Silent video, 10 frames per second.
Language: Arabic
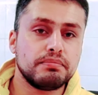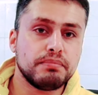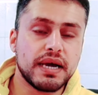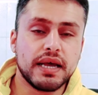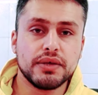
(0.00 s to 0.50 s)

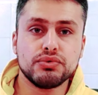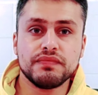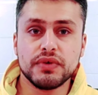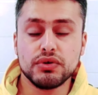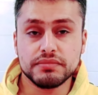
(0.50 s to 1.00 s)
ما راح يكون
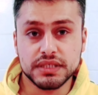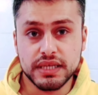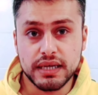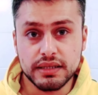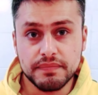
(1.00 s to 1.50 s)
في لهم
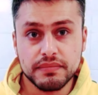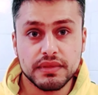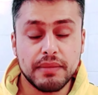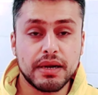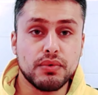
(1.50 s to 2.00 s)
زياده
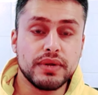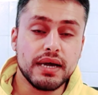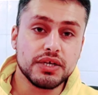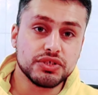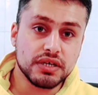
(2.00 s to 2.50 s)
طبعا هؤلاء
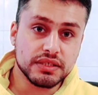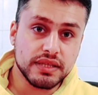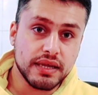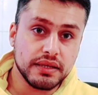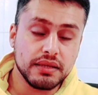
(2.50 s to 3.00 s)
الاشخاص
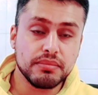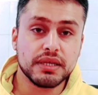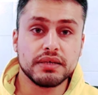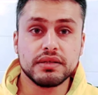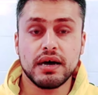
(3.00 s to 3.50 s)
الثانيين
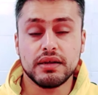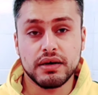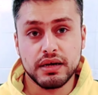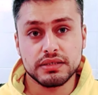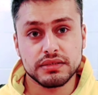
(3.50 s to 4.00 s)
بالقطاع
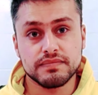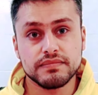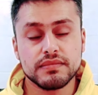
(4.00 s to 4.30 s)
الخاص